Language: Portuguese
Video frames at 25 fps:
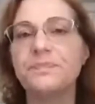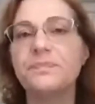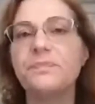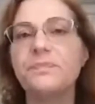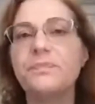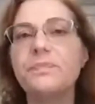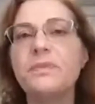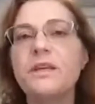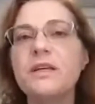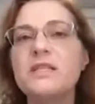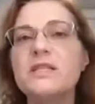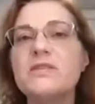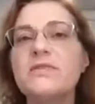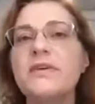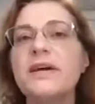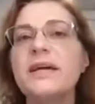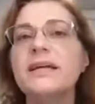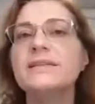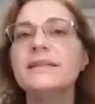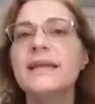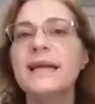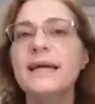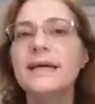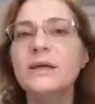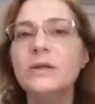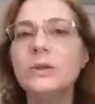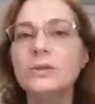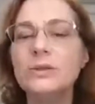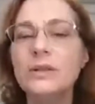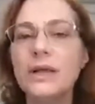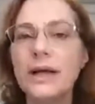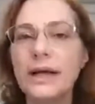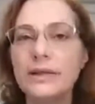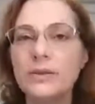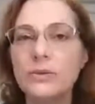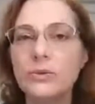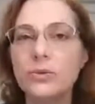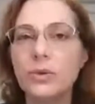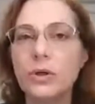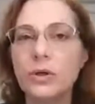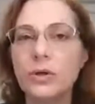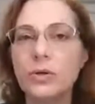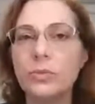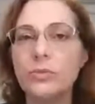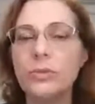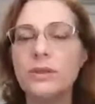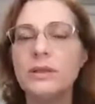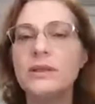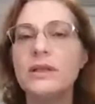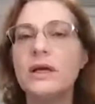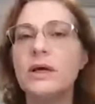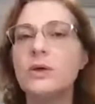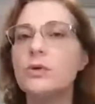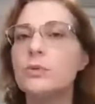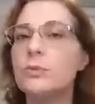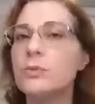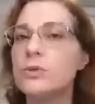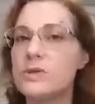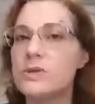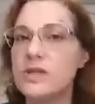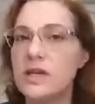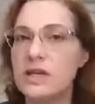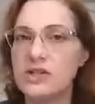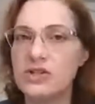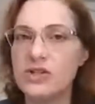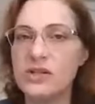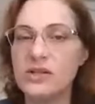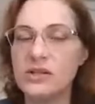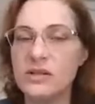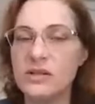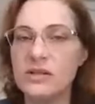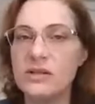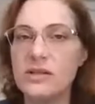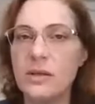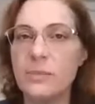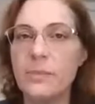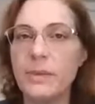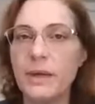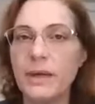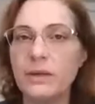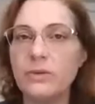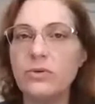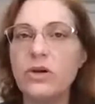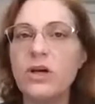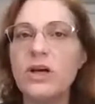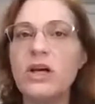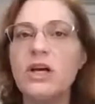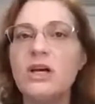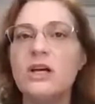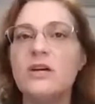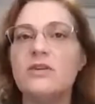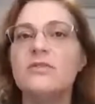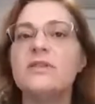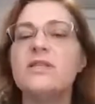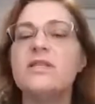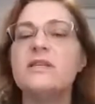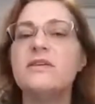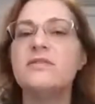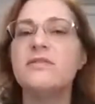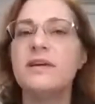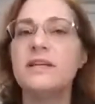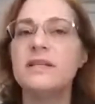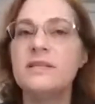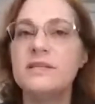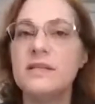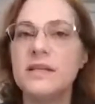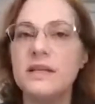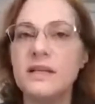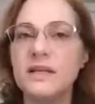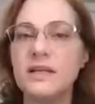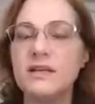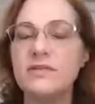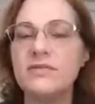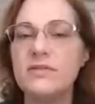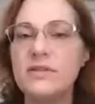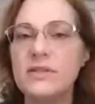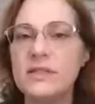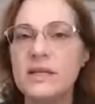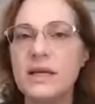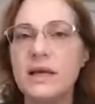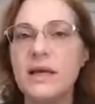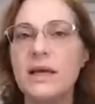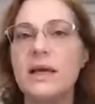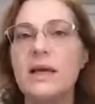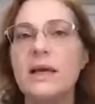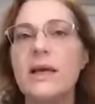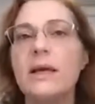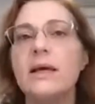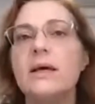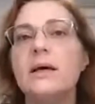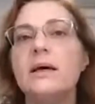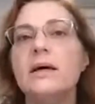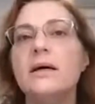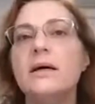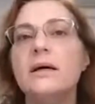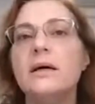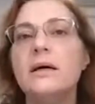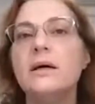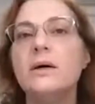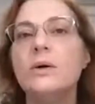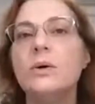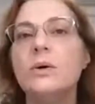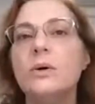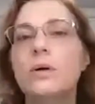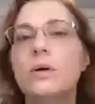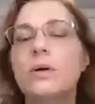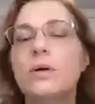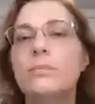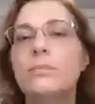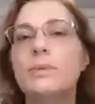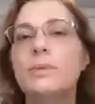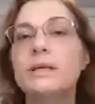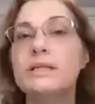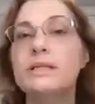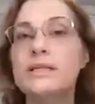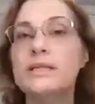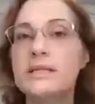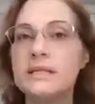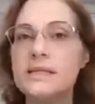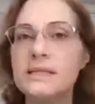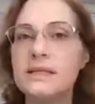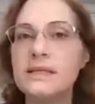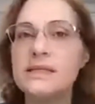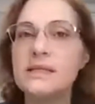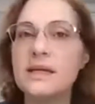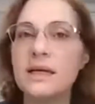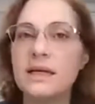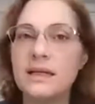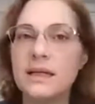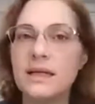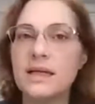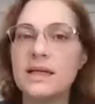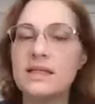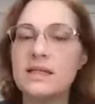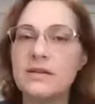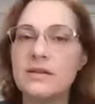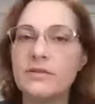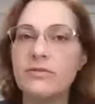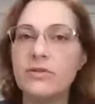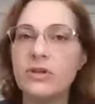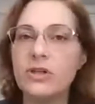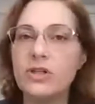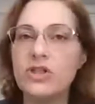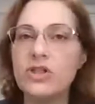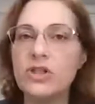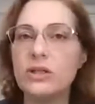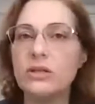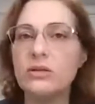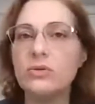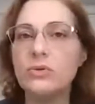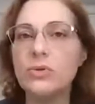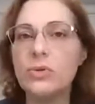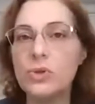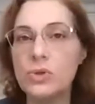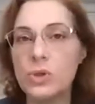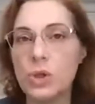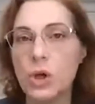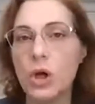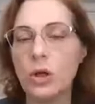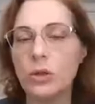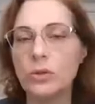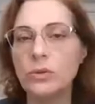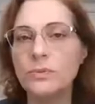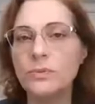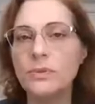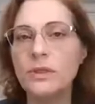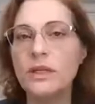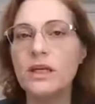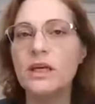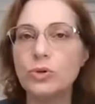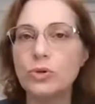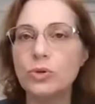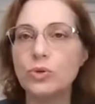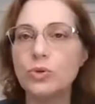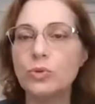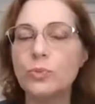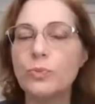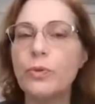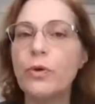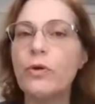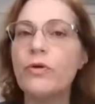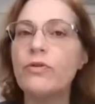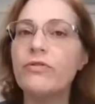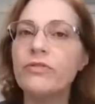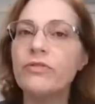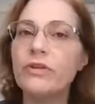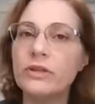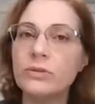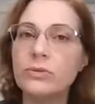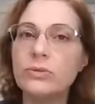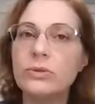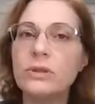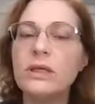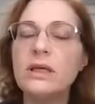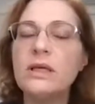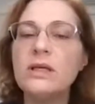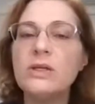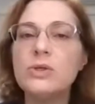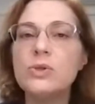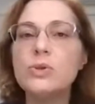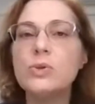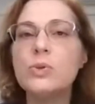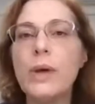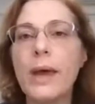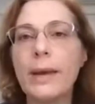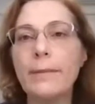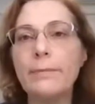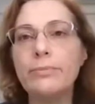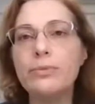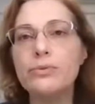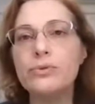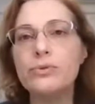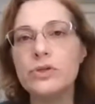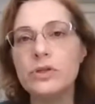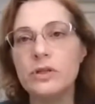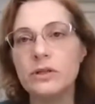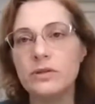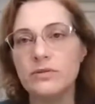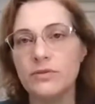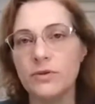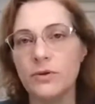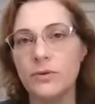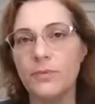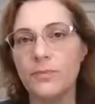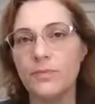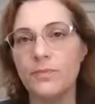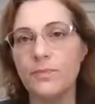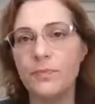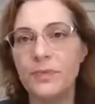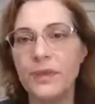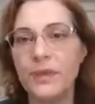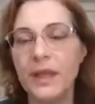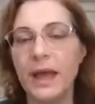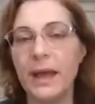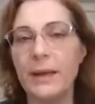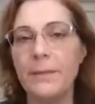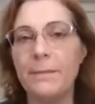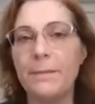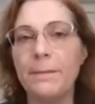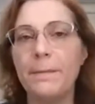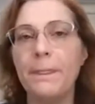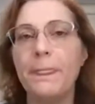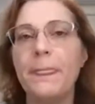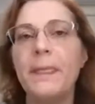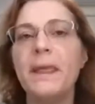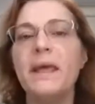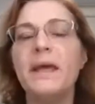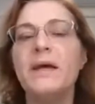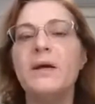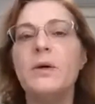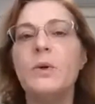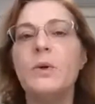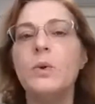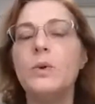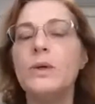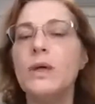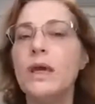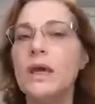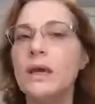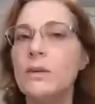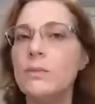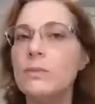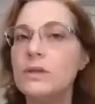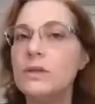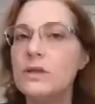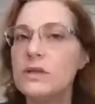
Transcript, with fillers: Você vai entrar em contato com o órgão ambiental no processo de licenciamento, você vai dizer que você uh, precisa descartar esse efluente no solo e vai anexar esse laudo junto, provando que isso é possível. Tá?